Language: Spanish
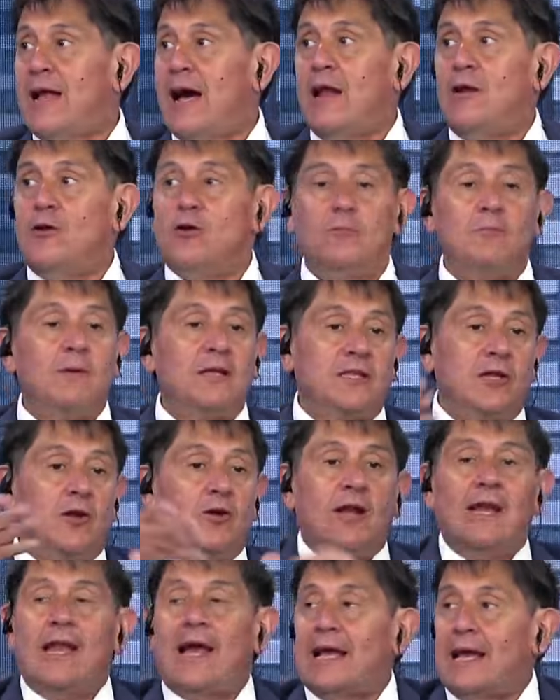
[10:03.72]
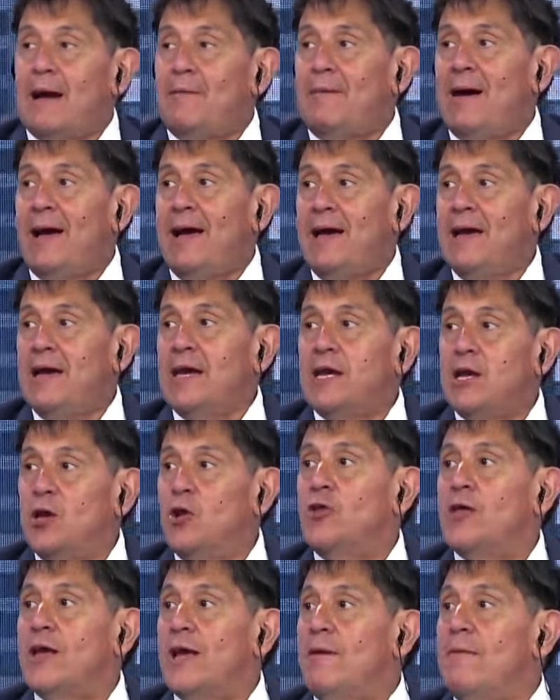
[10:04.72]
Lo metieron en la cama y
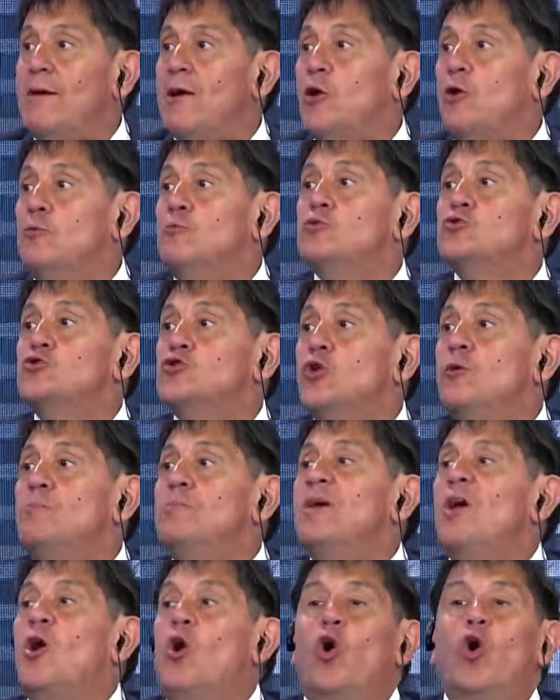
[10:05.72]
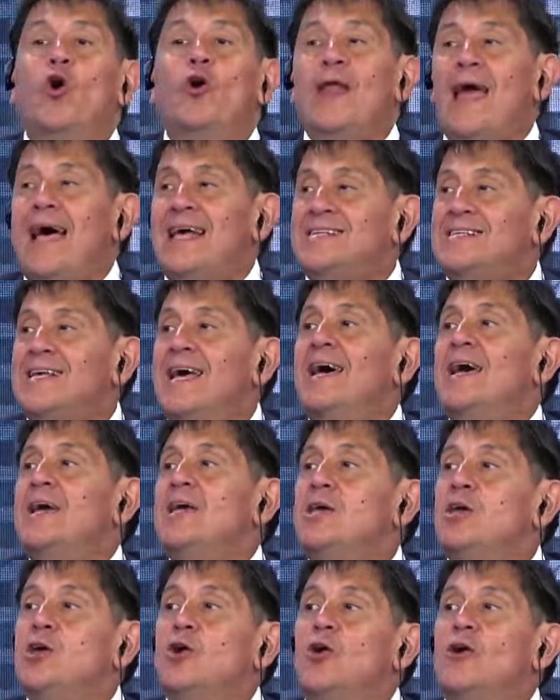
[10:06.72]
lo dejaban como un zombie horas
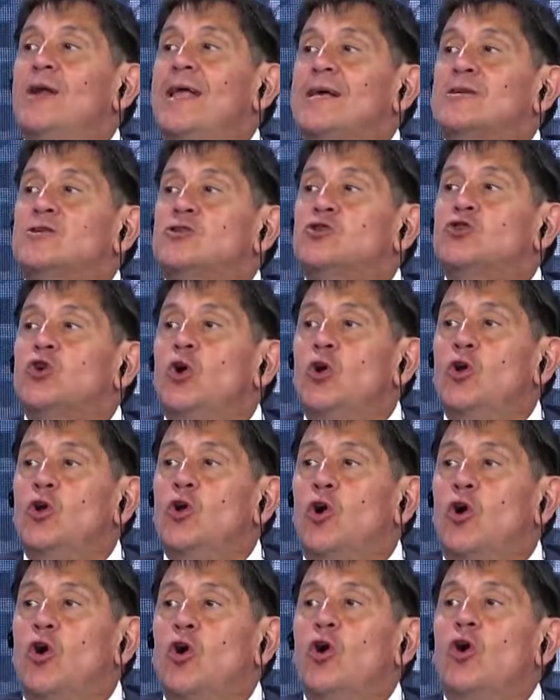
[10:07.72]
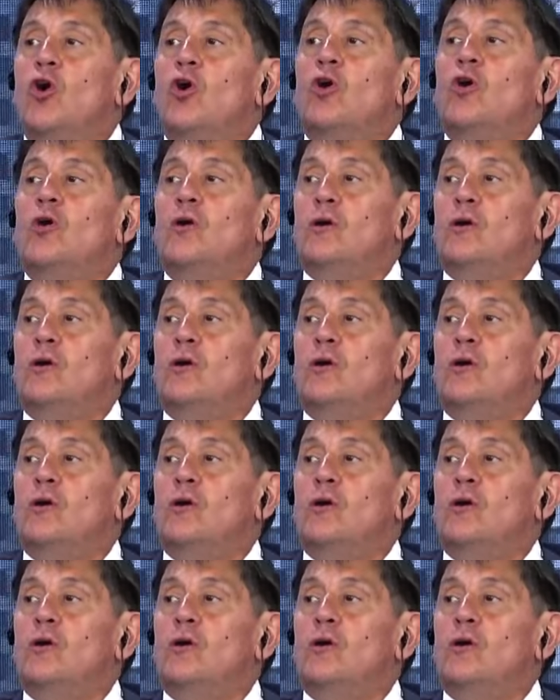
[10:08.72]
y horas solo. No lo puedo creer.